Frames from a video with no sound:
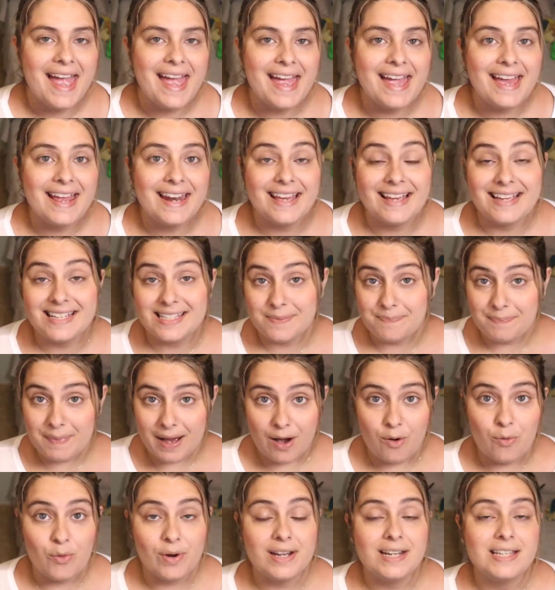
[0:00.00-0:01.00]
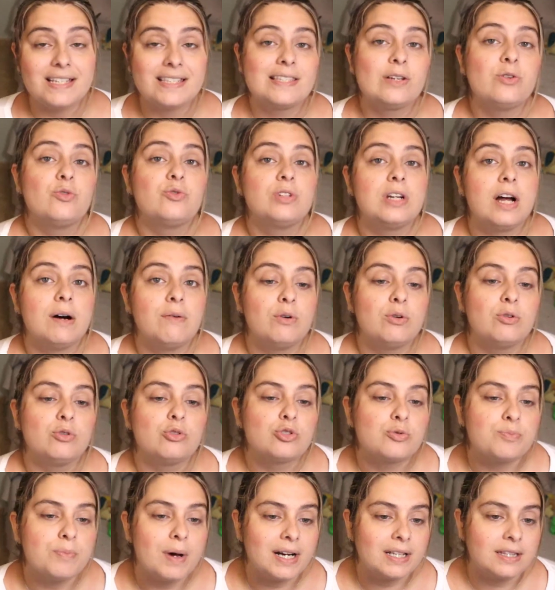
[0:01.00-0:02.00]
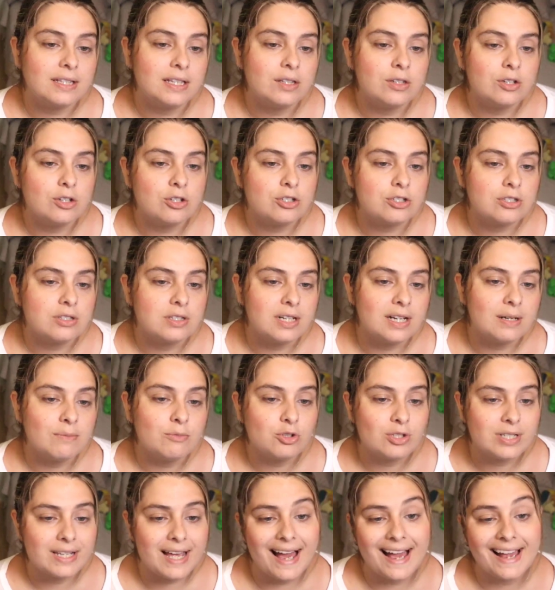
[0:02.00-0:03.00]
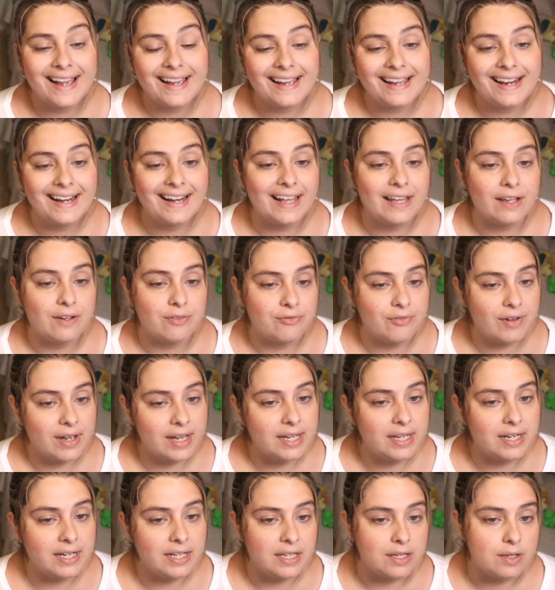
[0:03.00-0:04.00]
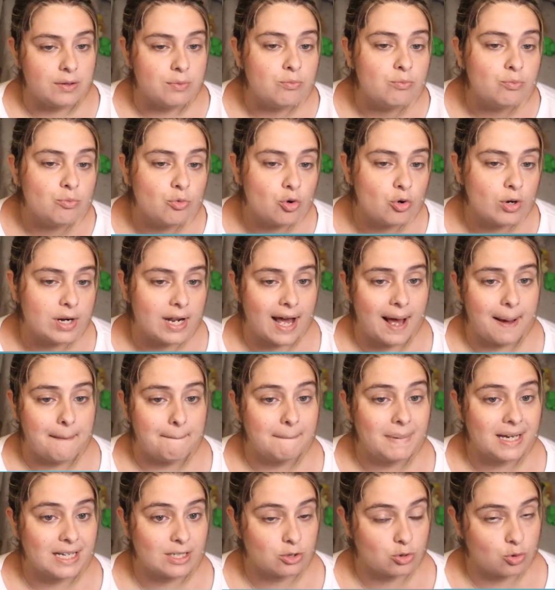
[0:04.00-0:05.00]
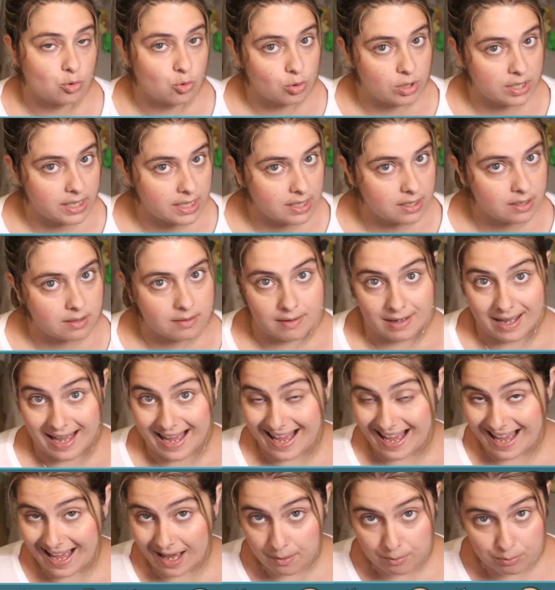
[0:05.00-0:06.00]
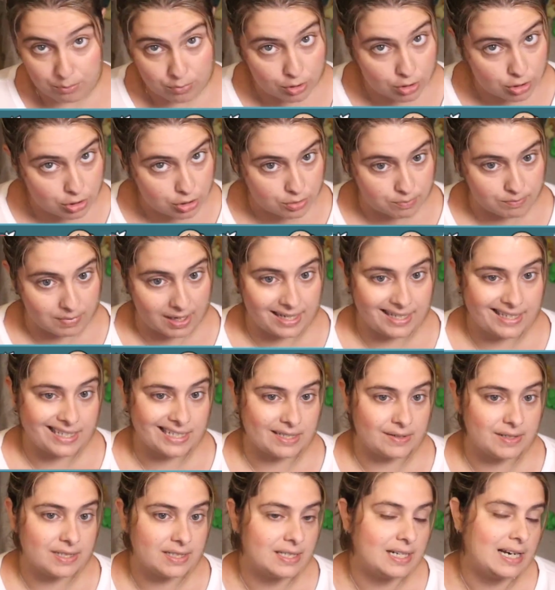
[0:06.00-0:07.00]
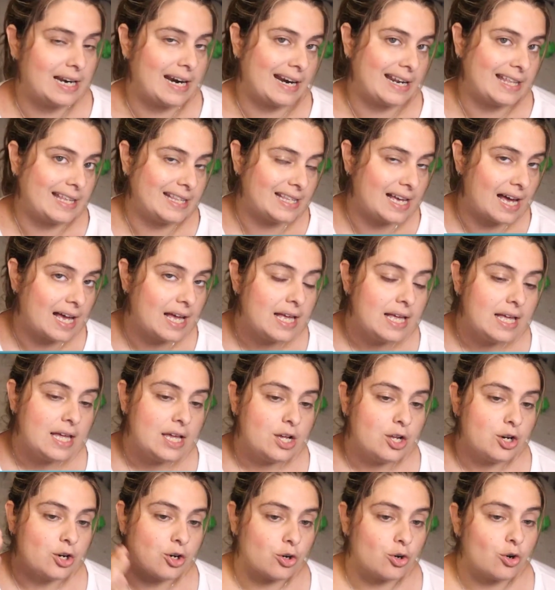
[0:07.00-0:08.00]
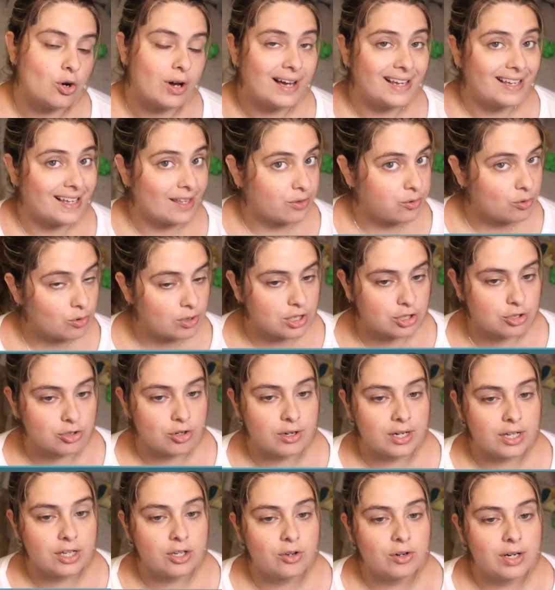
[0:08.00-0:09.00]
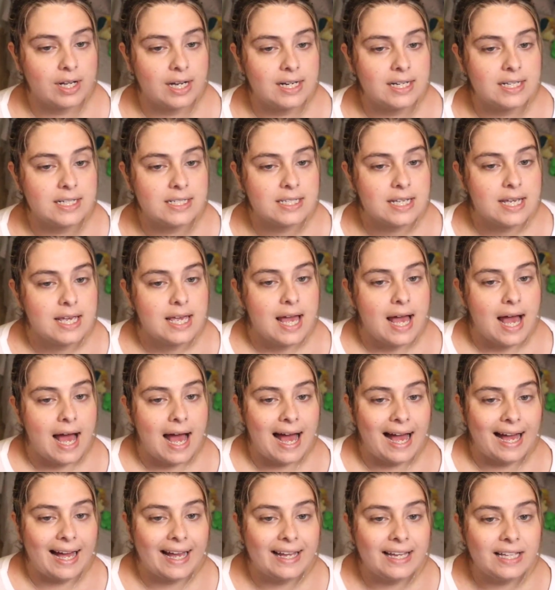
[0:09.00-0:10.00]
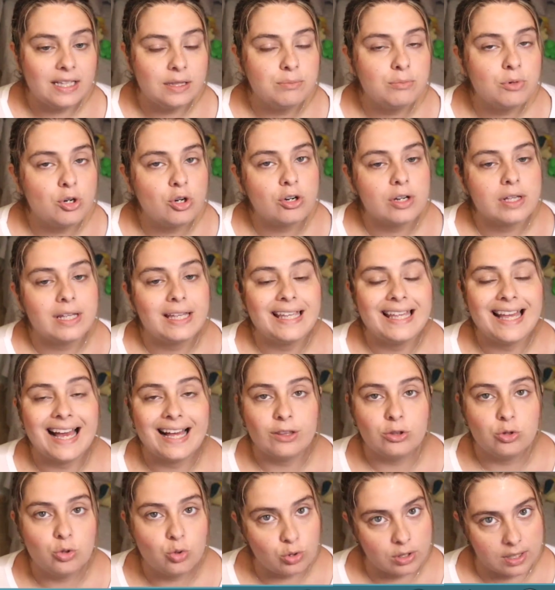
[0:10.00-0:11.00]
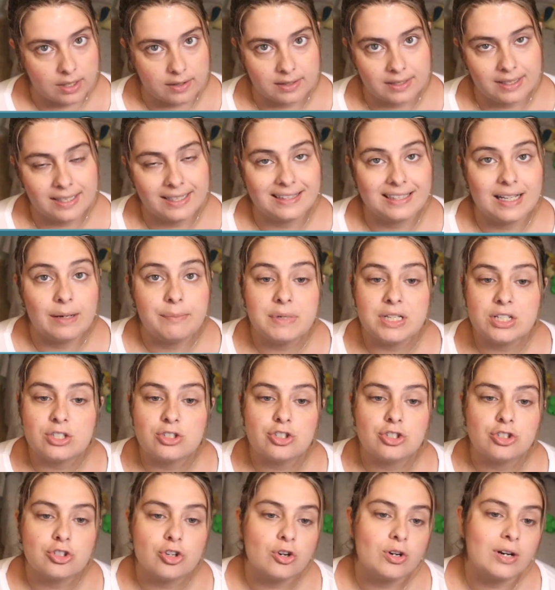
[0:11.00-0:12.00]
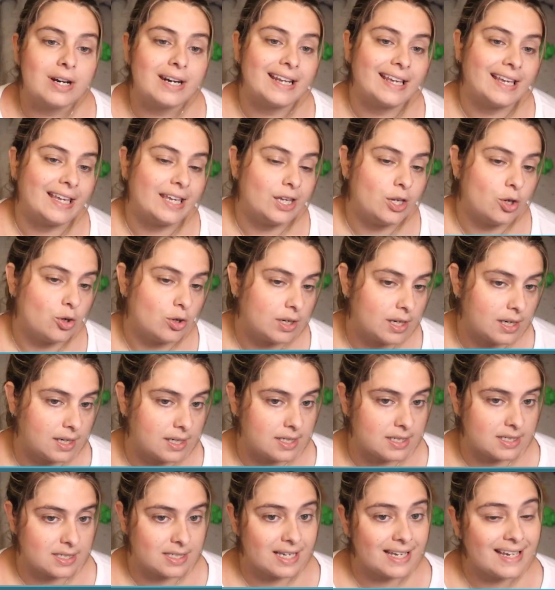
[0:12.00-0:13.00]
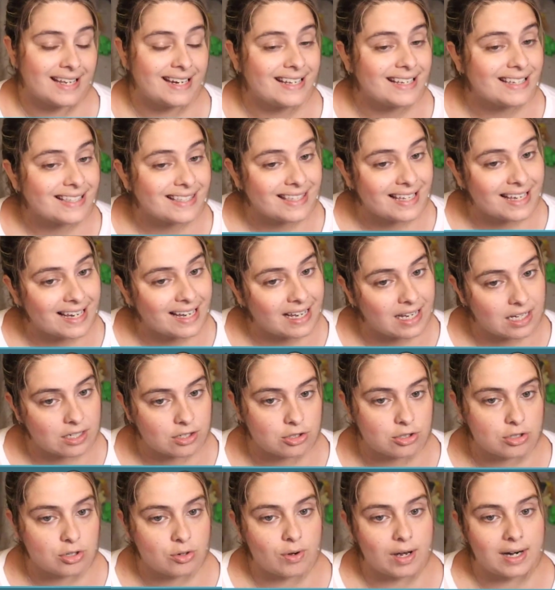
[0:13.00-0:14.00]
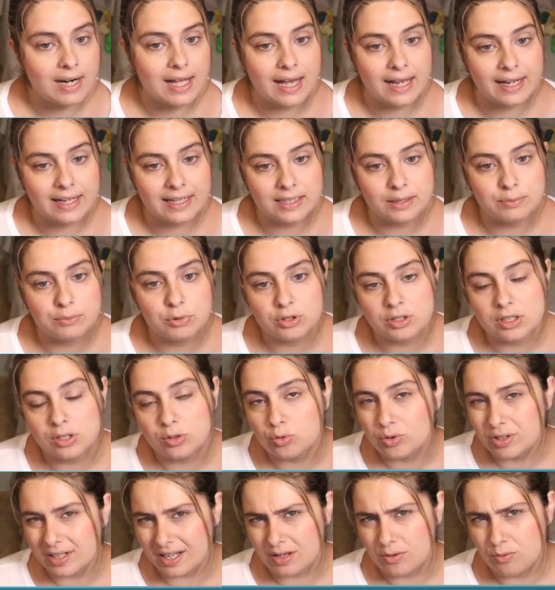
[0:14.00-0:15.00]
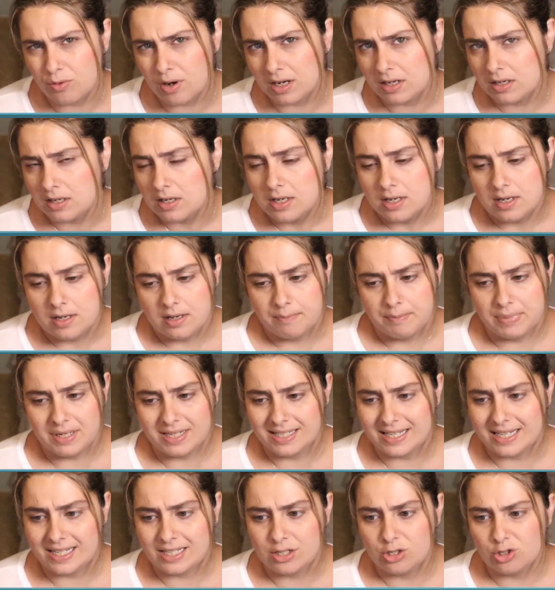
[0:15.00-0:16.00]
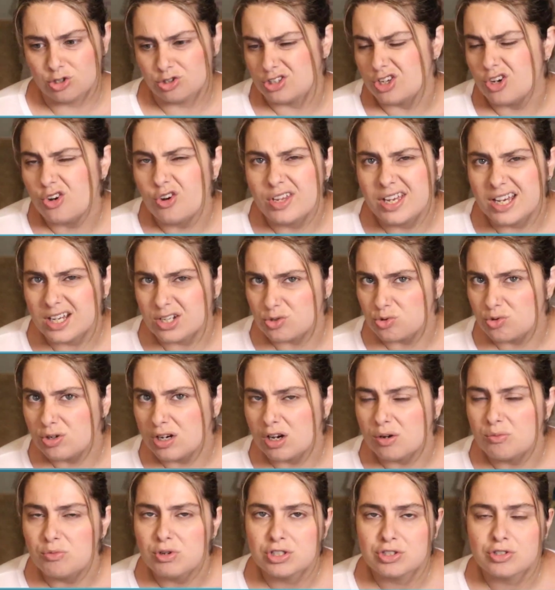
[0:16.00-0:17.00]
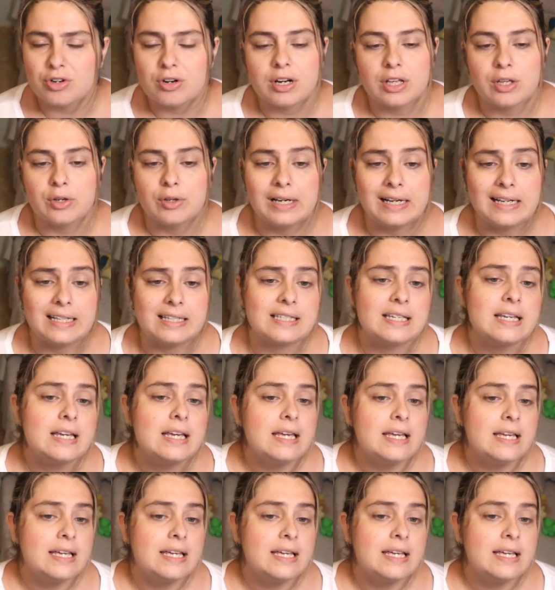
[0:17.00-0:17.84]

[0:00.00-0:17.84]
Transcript: En Spawn, en este Ultra Bonus parte 2, tenemos a Clefairy, Muna, Basculin ambos, ¿vale? Ya sabéis, de la rayita roja y azul, que son regionales, a Hitmore y a Dura, que también son regionales. En este caso, igual a Hitmore y Dura, igual pensáis, los tengo ya, Suka, ¿cómo que son regionales?